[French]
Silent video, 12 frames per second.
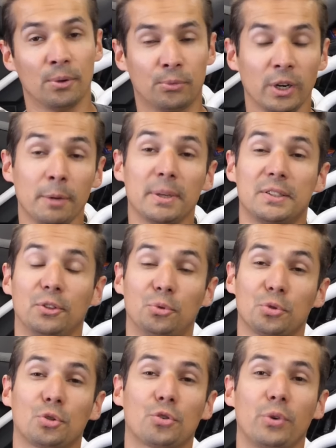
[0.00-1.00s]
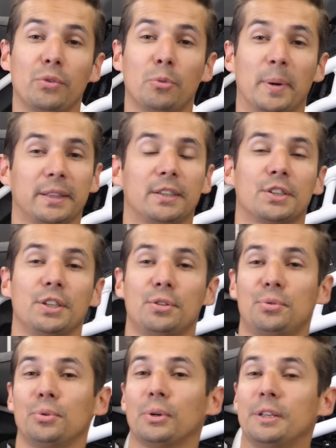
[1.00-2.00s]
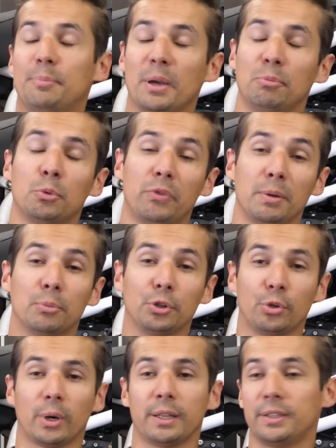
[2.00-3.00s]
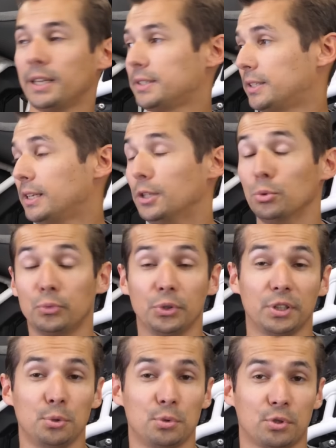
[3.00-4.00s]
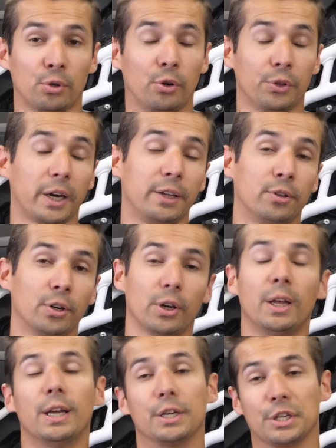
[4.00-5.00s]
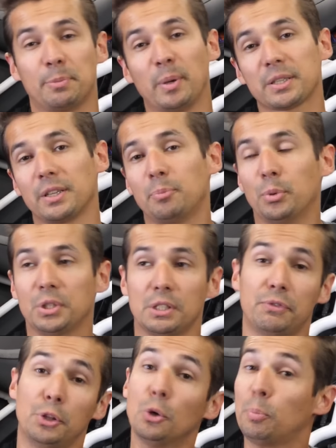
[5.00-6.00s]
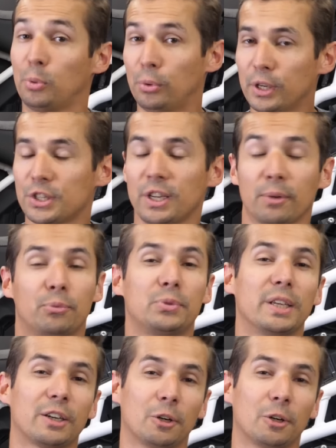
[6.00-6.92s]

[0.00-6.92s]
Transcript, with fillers: Voilà, bah, c'est tout ce que je voulais vous partager sur les BMW Motorrad Days et les nouveautés du stand Landrider. J'espère que cette petite vidéo plus légère vous a